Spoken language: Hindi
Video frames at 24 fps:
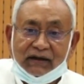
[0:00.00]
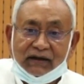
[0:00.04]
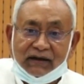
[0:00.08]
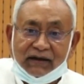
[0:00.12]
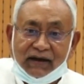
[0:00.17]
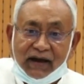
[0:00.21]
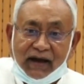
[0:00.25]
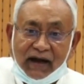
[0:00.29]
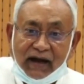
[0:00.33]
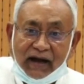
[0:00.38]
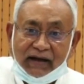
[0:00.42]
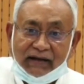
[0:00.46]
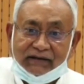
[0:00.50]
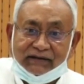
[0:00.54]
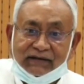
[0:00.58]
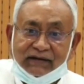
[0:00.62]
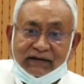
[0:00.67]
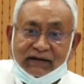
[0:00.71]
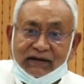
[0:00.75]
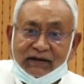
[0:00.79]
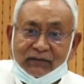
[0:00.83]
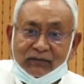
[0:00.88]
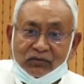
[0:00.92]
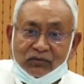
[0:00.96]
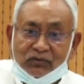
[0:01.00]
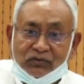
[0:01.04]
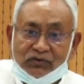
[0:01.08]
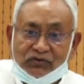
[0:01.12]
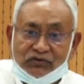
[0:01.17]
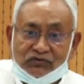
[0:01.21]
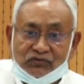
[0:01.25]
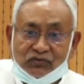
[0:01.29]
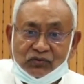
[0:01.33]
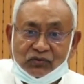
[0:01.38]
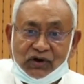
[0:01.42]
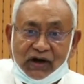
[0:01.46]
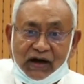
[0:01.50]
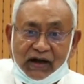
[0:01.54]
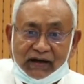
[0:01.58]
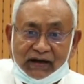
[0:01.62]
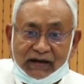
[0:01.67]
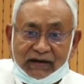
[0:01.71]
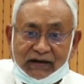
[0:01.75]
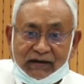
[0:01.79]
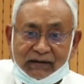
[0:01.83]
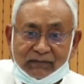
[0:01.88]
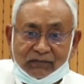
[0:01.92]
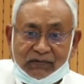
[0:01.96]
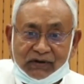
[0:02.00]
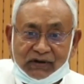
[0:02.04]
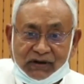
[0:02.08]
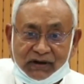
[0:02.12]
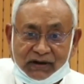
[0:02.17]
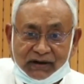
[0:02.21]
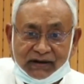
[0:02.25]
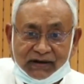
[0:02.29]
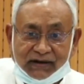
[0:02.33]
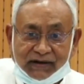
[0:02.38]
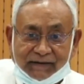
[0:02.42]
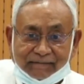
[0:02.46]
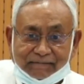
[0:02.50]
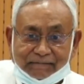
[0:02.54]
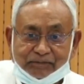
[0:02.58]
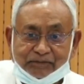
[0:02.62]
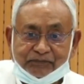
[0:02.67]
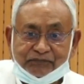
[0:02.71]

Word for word: कि आज ही हम लोग इसको कार्यक्रम करके